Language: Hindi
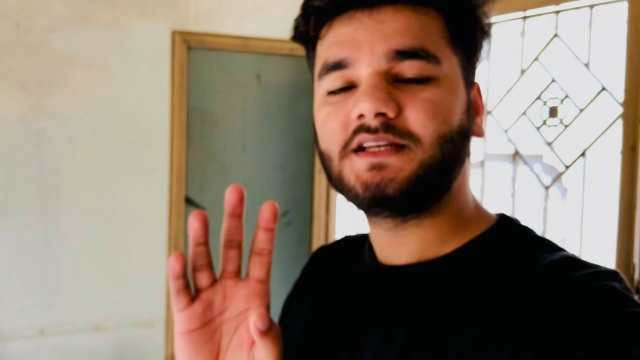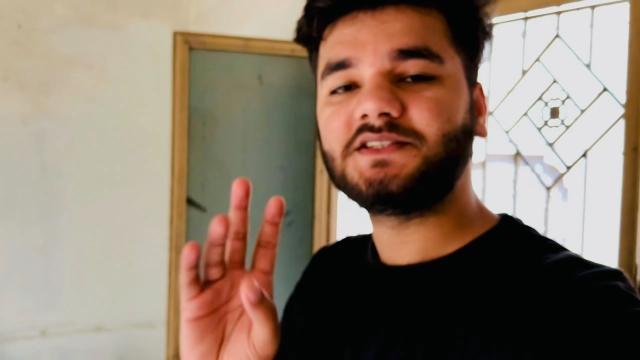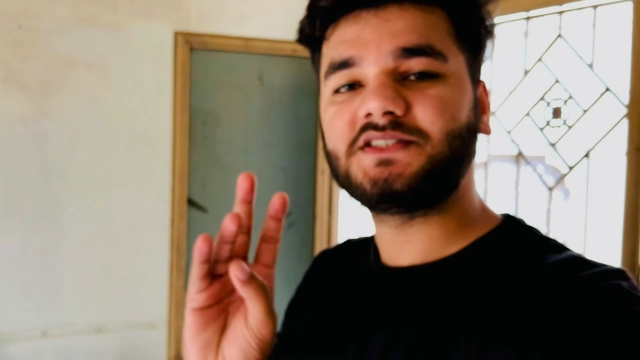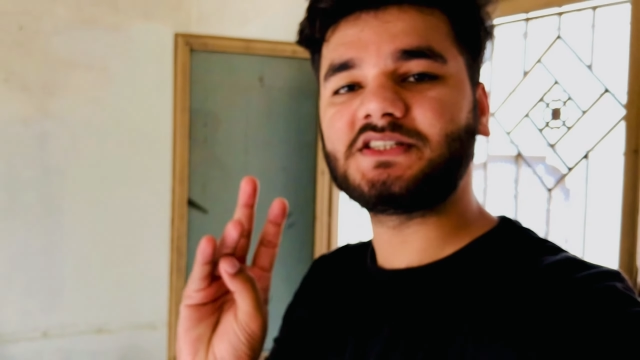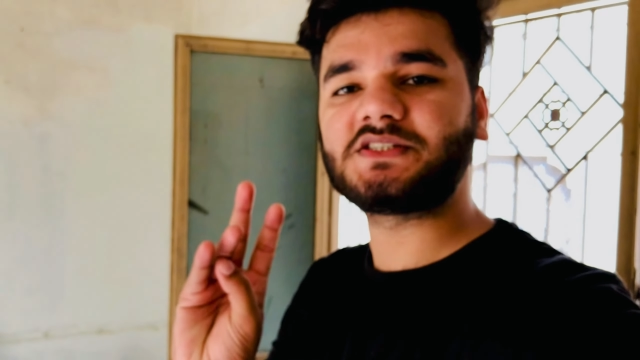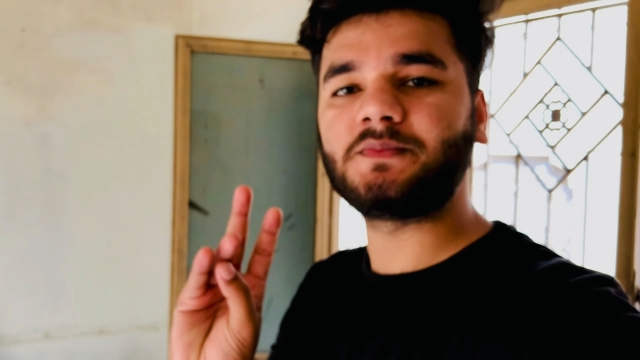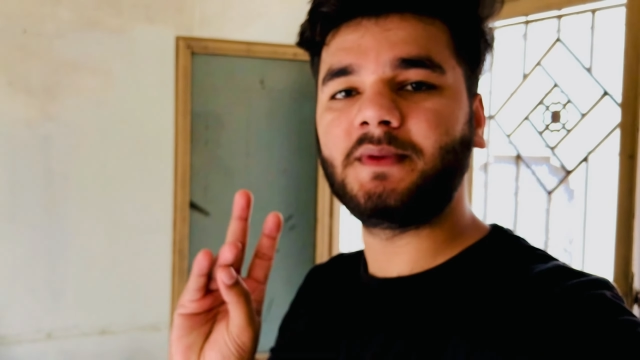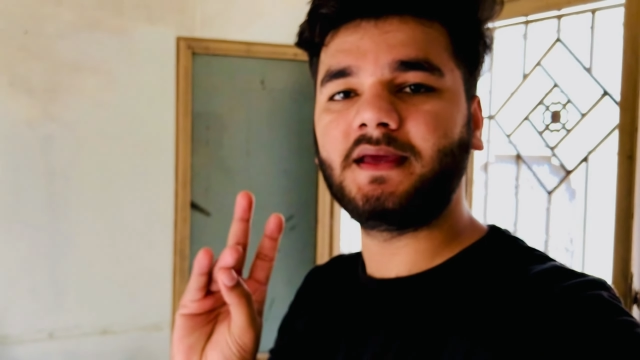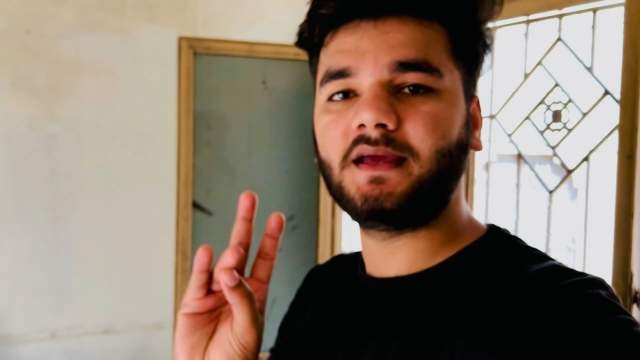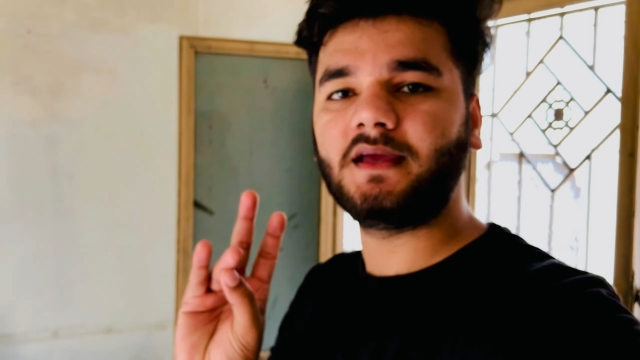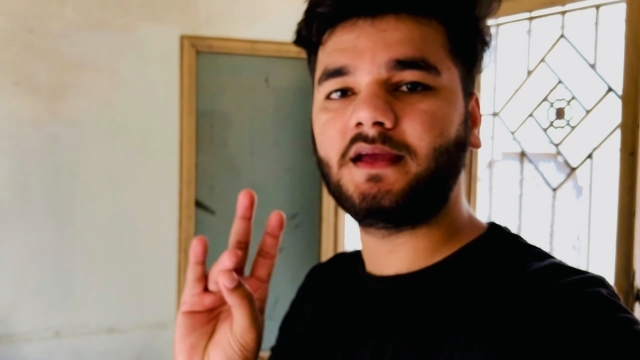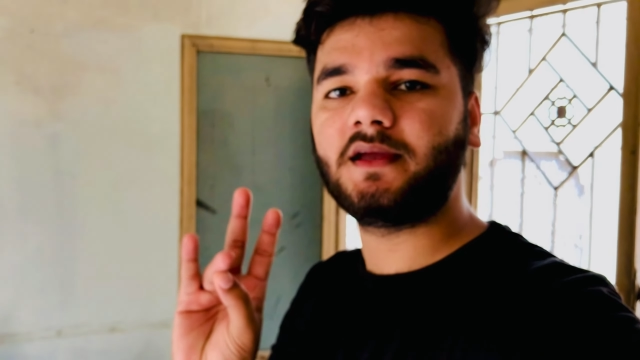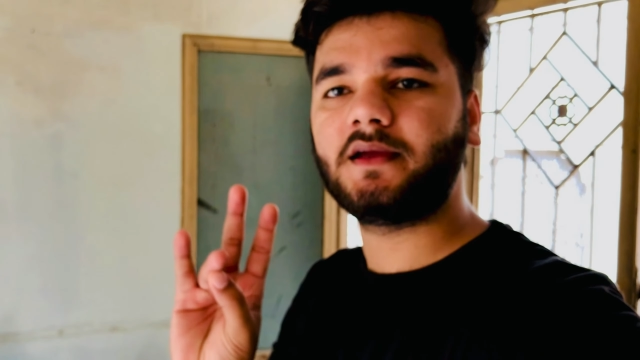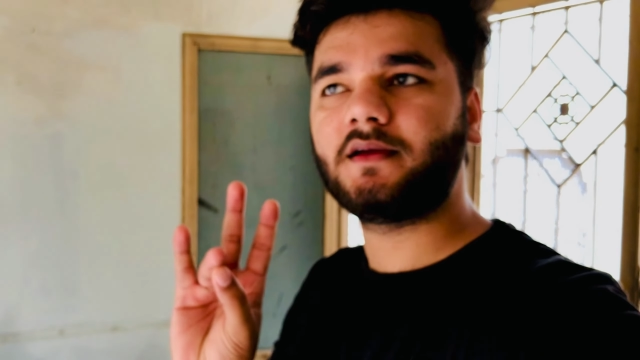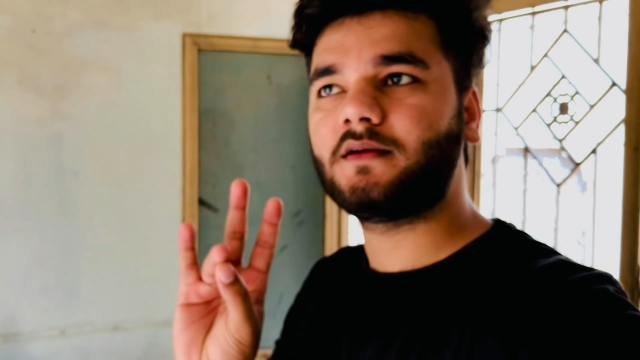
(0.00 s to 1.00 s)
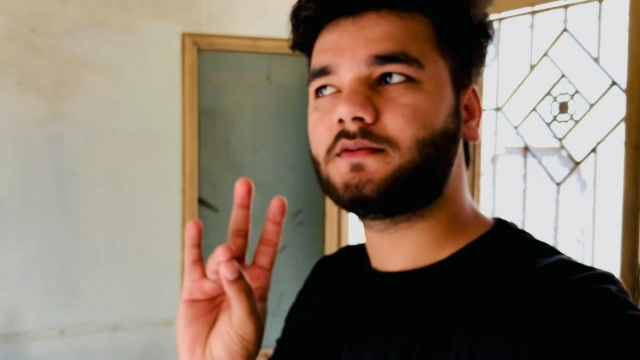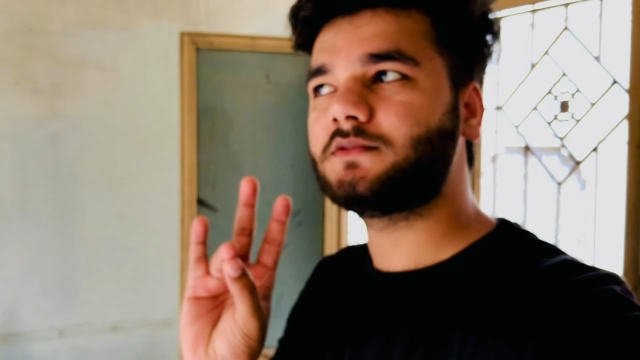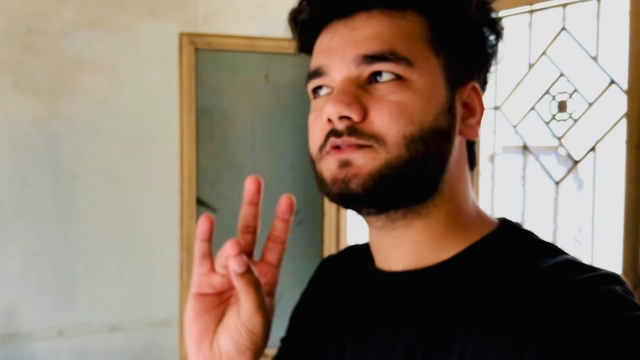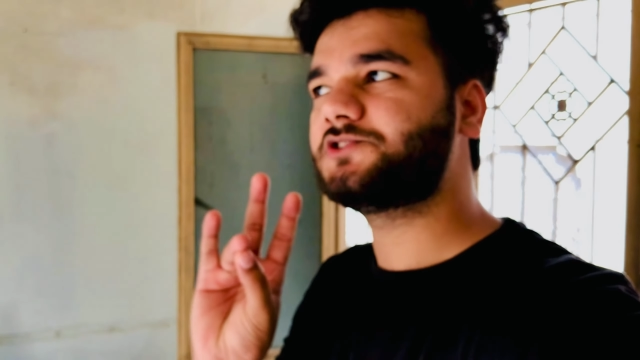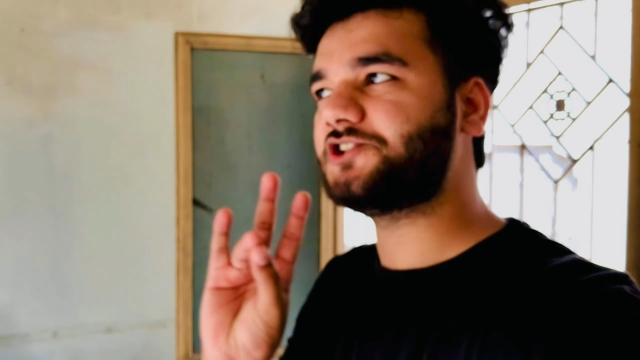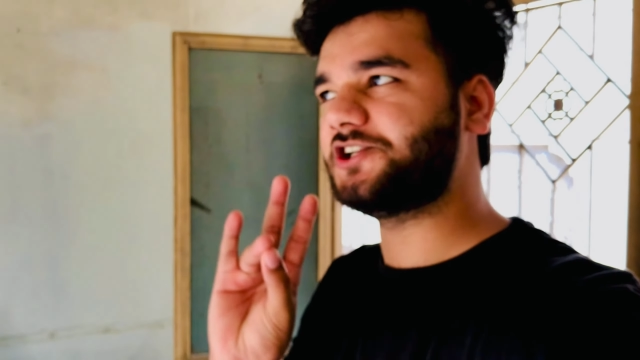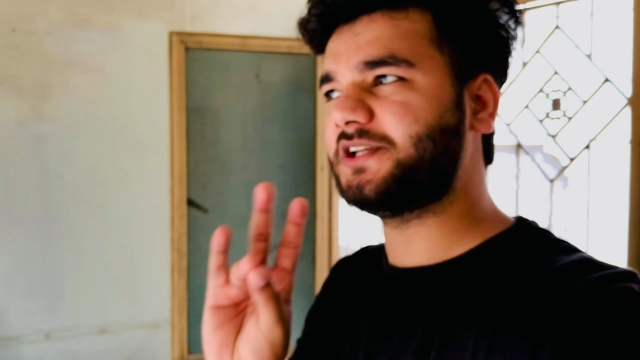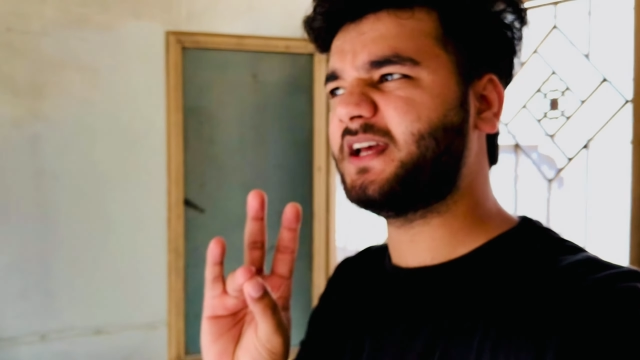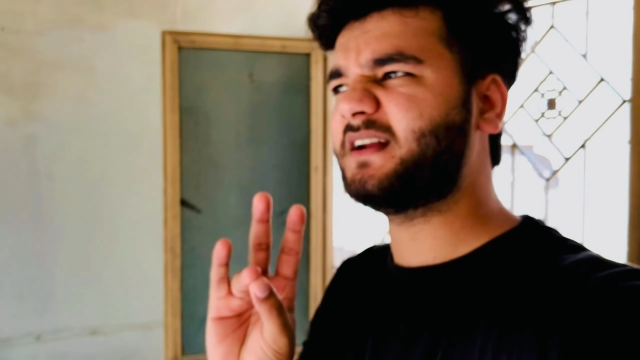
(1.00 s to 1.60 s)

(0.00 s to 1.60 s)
जिसमें चिड़िया